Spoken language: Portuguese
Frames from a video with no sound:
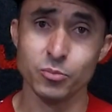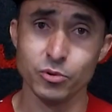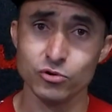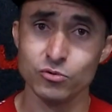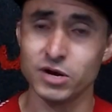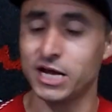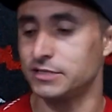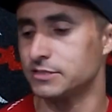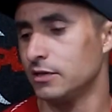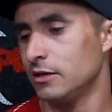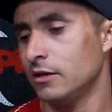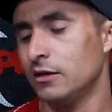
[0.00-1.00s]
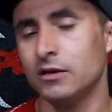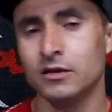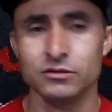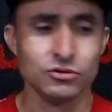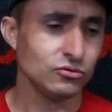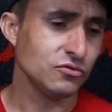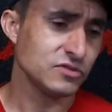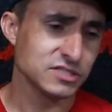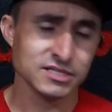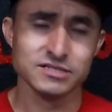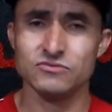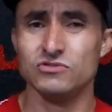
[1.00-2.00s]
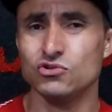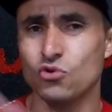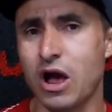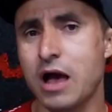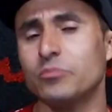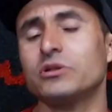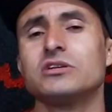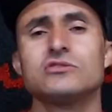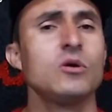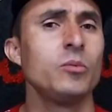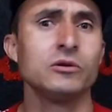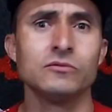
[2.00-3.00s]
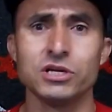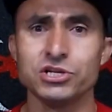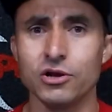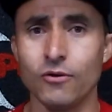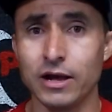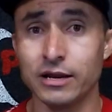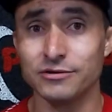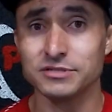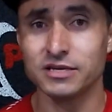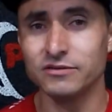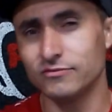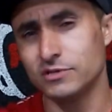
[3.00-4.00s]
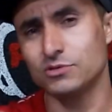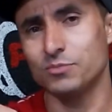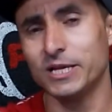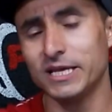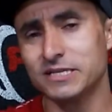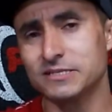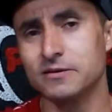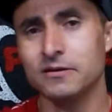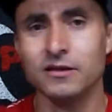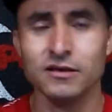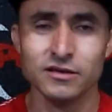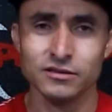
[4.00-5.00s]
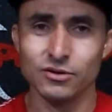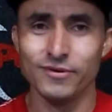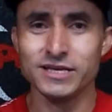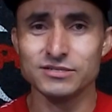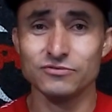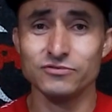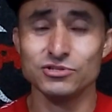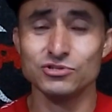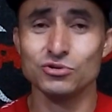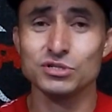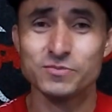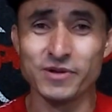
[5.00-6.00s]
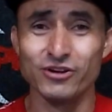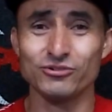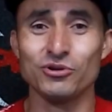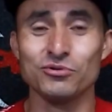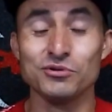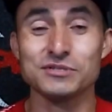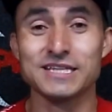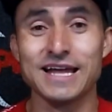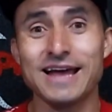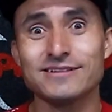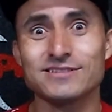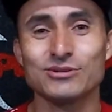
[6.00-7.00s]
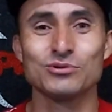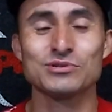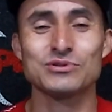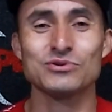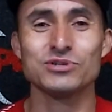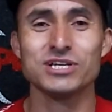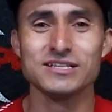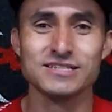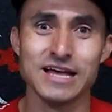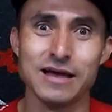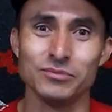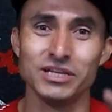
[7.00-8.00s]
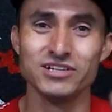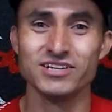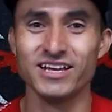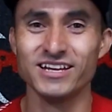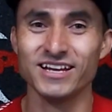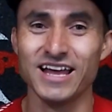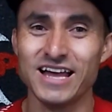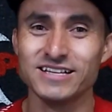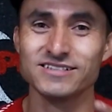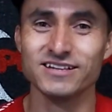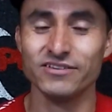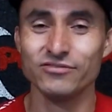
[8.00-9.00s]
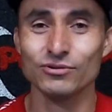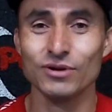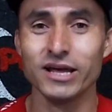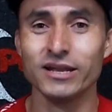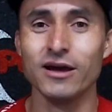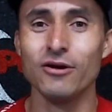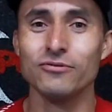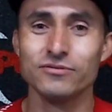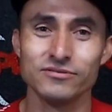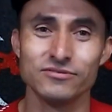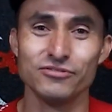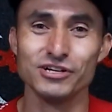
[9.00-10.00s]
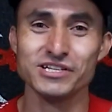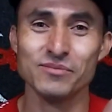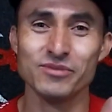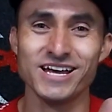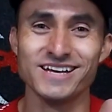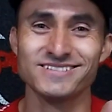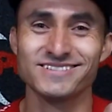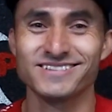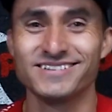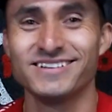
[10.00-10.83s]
um pouco mais. Então eu tô fazendo esse vídeo rápido aqui só para não deixar o canal sem vídeo, beleza? Então é esse o vídeo de hoje, espero que tenham gostado. Se gostou, já sabe, deixa aquele like, se inscreva no canal. Forte abraço!